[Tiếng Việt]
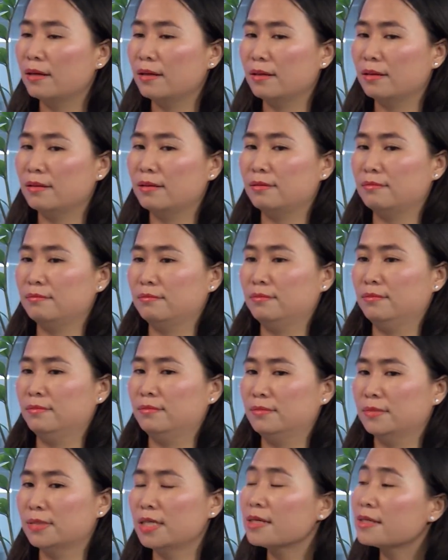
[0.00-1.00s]

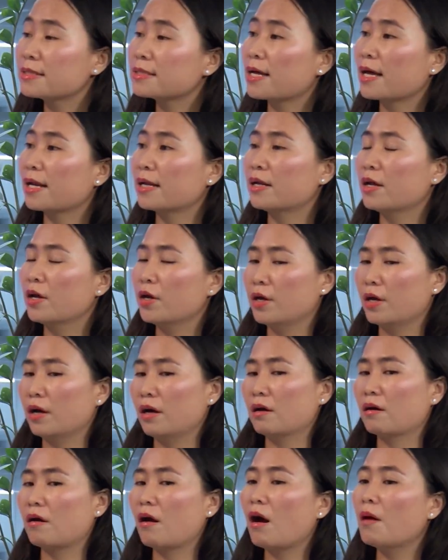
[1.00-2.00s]
uh, Đất Xanh
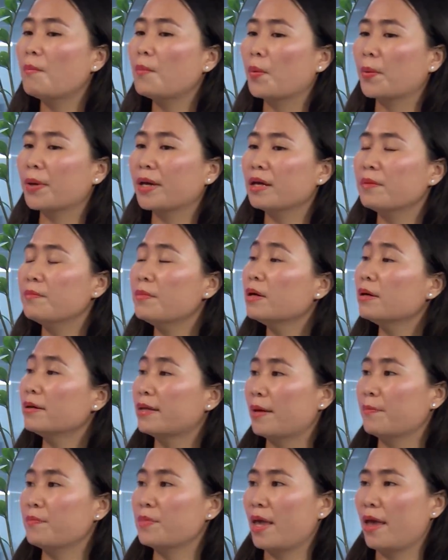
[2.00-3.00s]
uh, có một cái mức
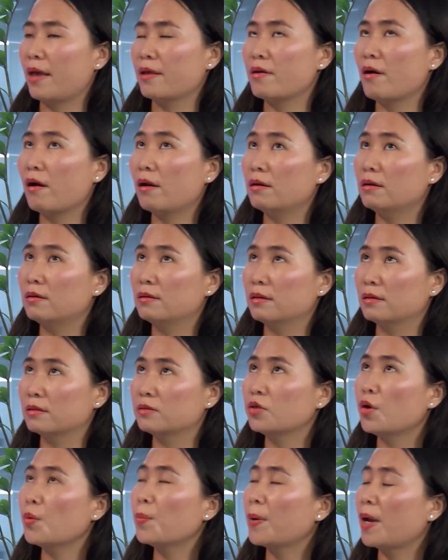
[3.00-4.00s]
giảm nhẹ do
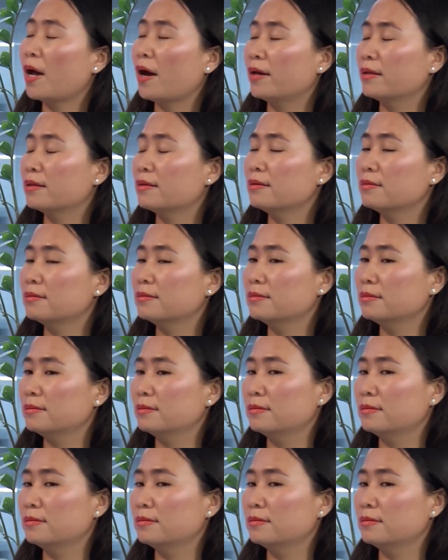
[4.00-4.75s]
lực chốt lời từ